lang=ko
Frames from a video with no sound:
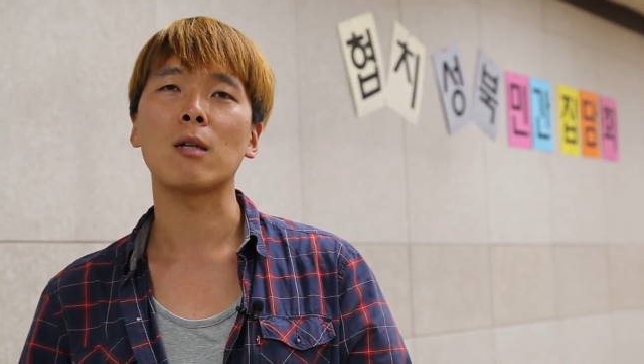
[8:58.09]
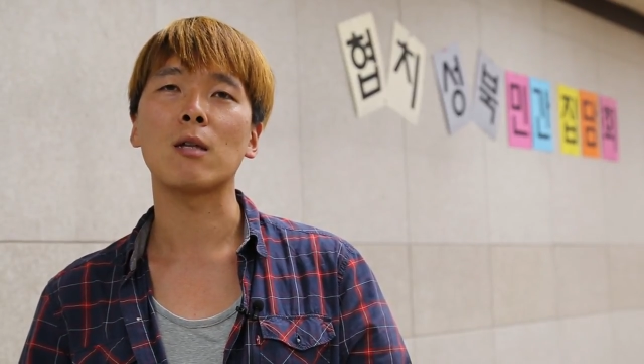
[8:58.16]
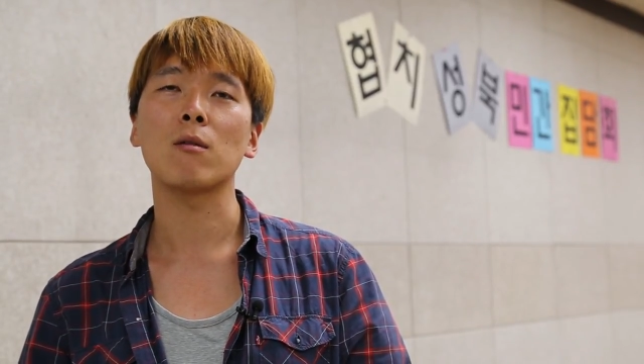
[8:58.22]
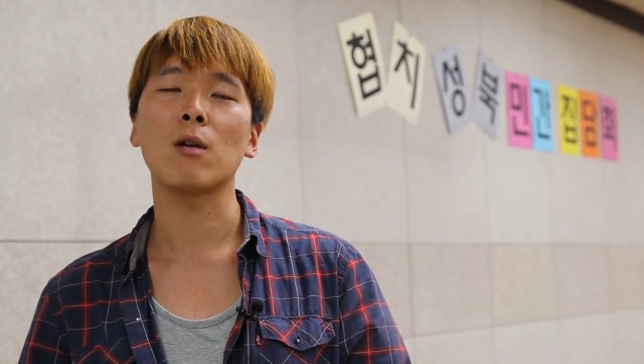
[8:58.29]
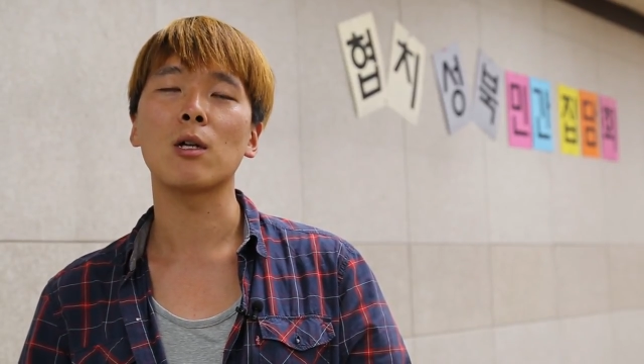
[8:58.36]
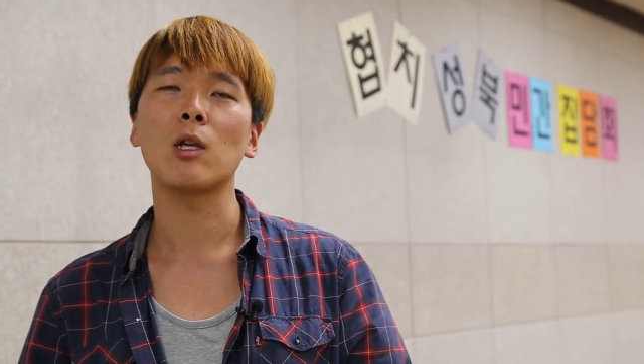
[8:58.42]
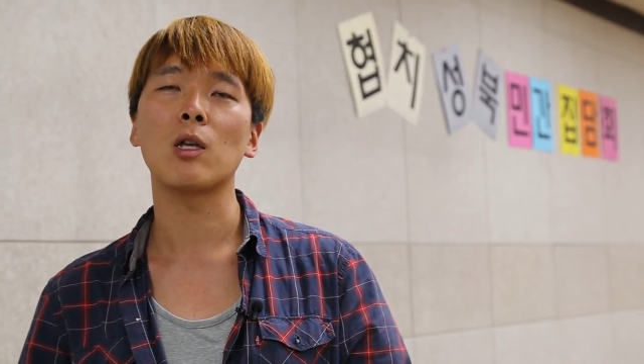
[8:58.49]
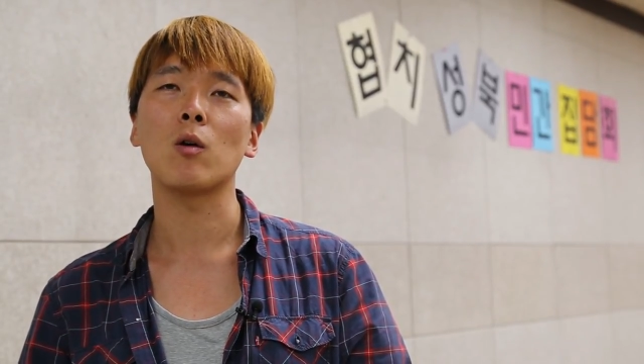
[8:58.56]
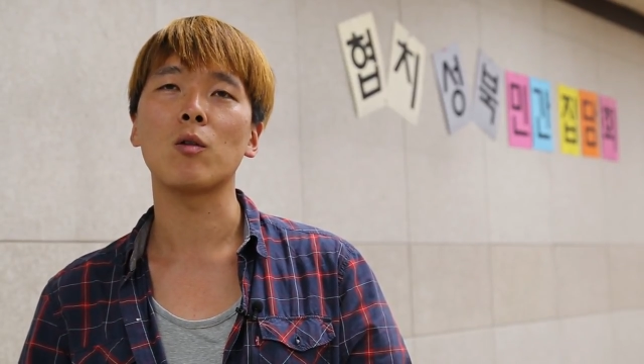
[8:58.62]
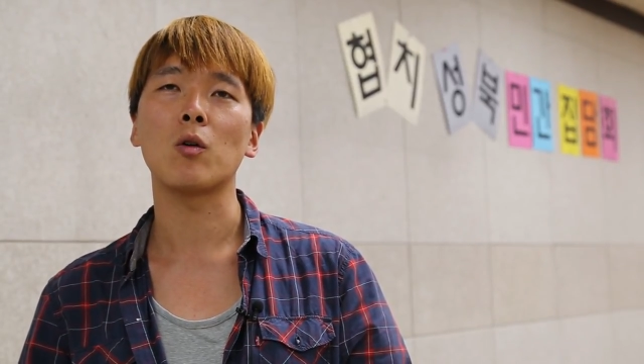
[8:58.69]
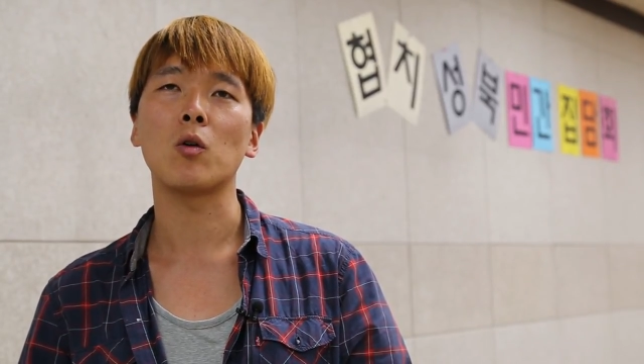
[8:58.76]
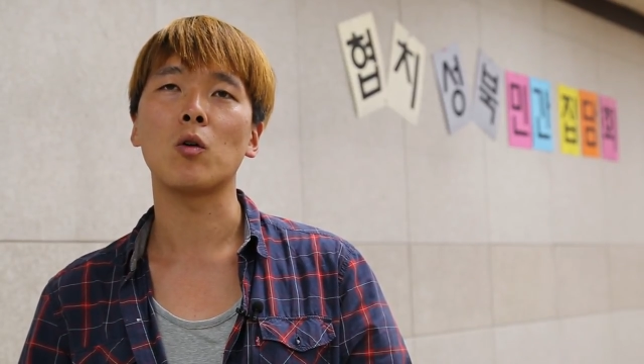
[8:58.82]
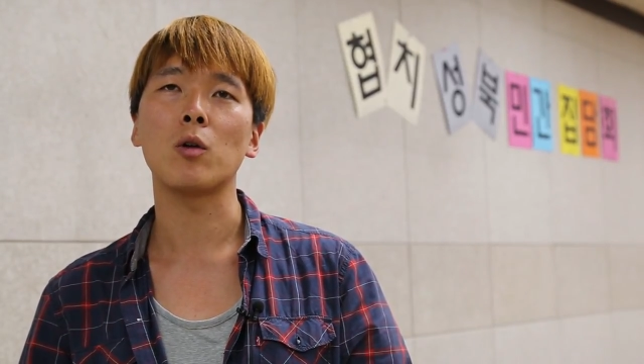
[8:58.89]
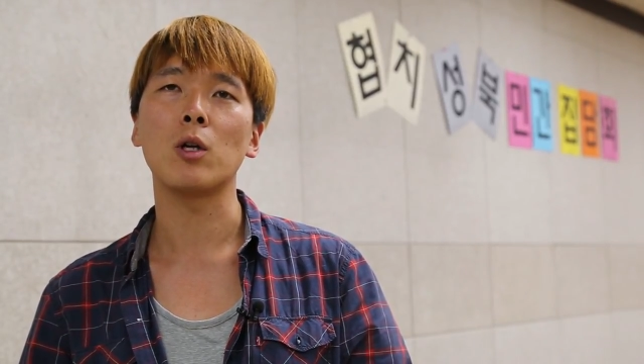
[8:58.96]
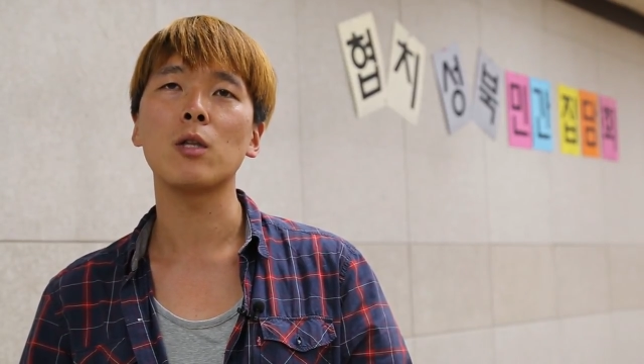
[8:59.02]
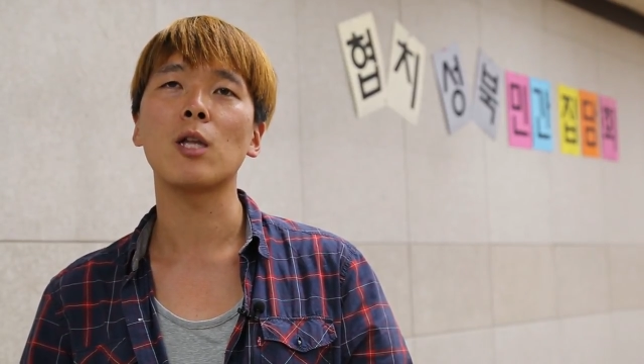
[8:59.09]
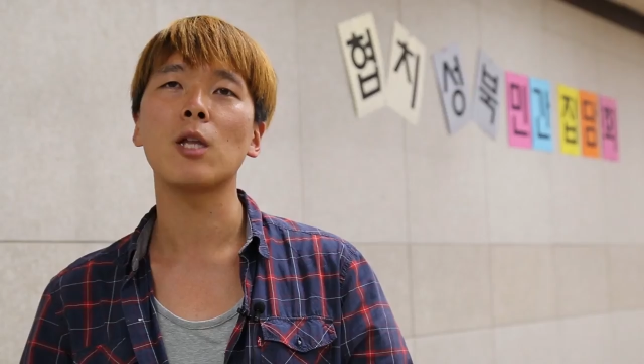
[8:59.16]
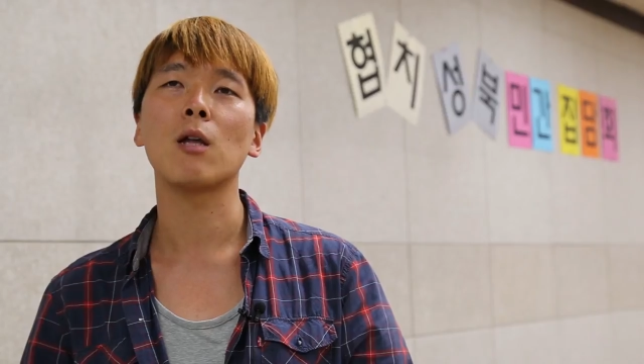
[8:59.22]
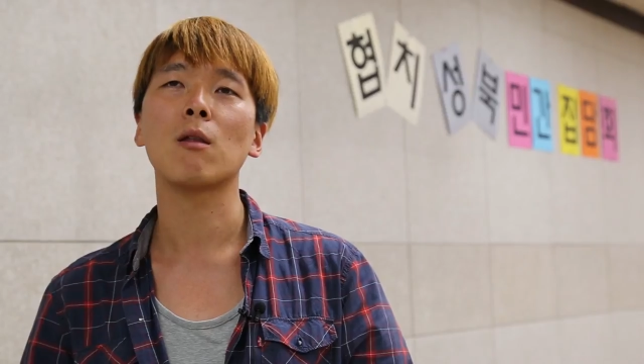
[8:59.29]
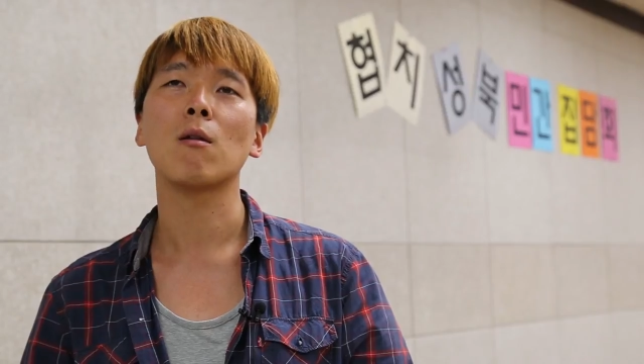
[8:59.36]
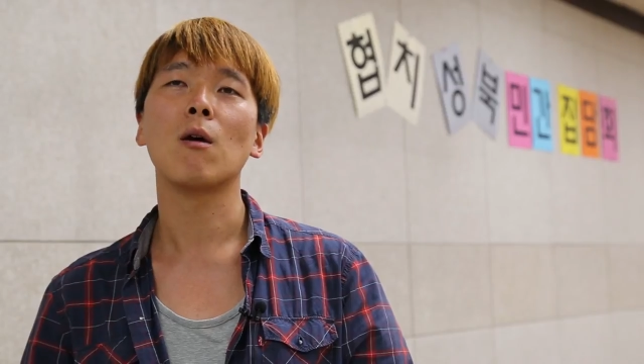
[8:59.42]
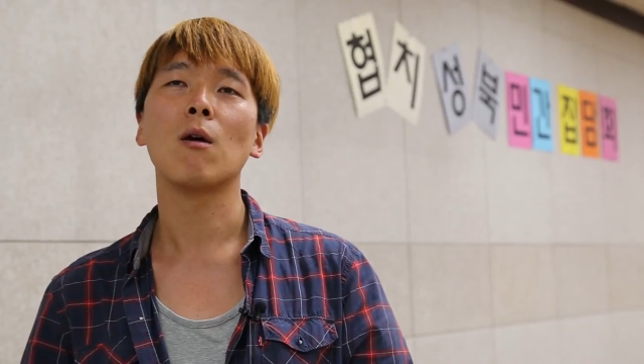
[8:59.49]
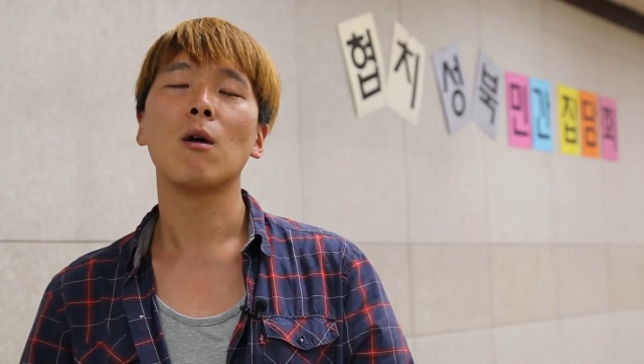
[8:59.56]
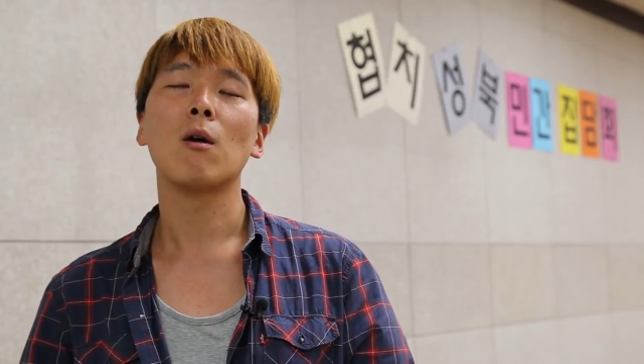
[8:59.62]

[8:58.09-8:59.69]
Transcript: 않은 상태여서 일단